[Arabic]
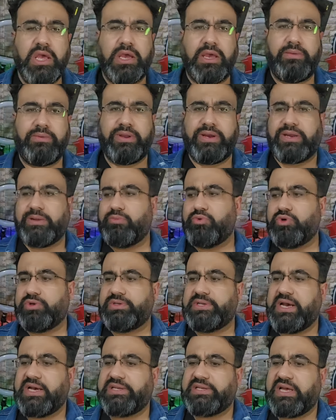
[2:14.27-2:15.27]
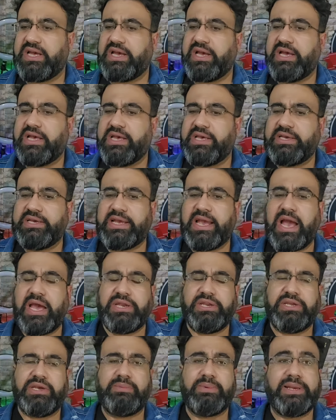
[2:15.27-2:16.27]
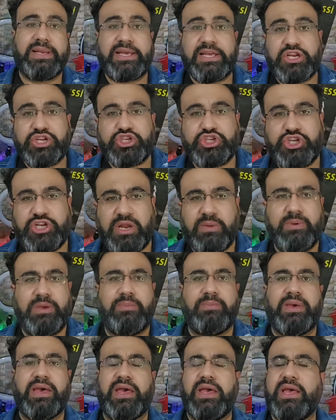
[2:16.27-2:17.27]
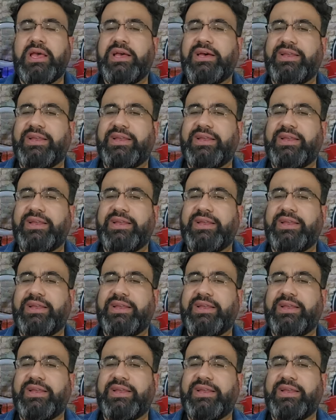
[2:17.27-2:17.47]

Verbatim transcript: عمل ريمونتادا يعني عمل كل شيء لبما